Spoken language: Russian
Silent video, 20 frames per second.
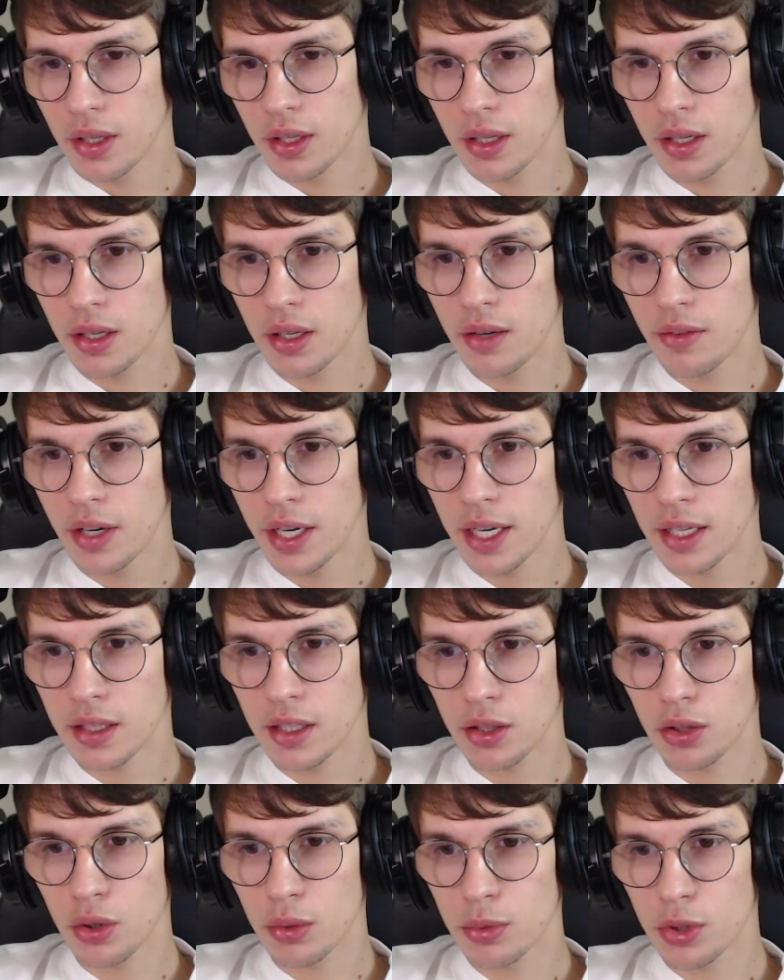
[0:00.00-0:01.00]
говорят о
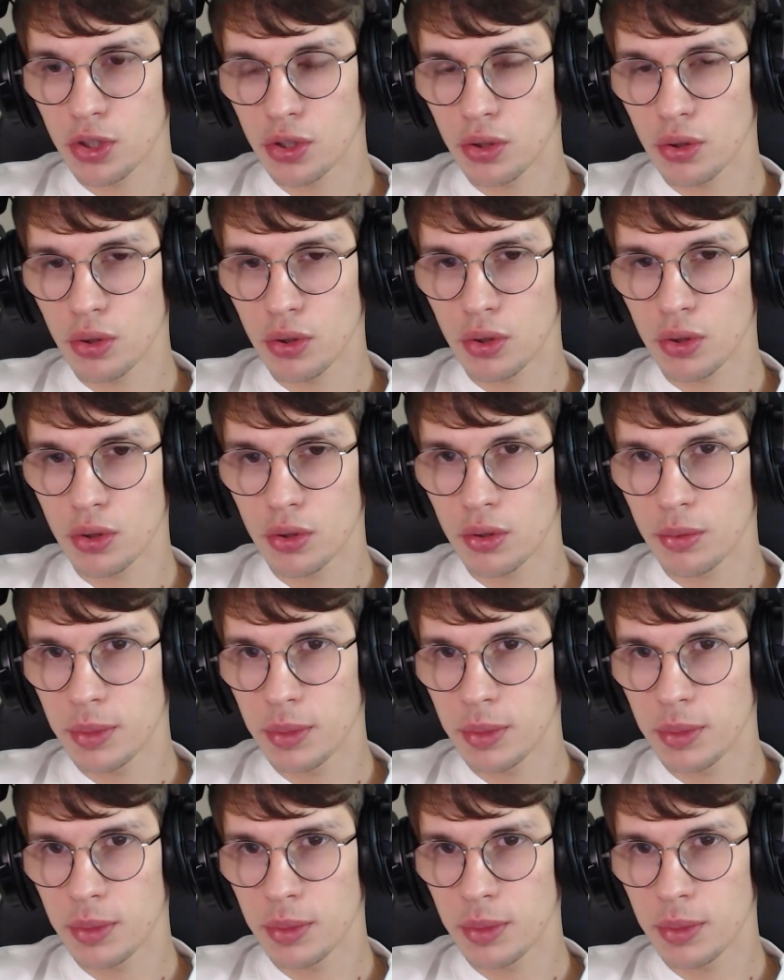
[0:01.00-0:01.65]
том, что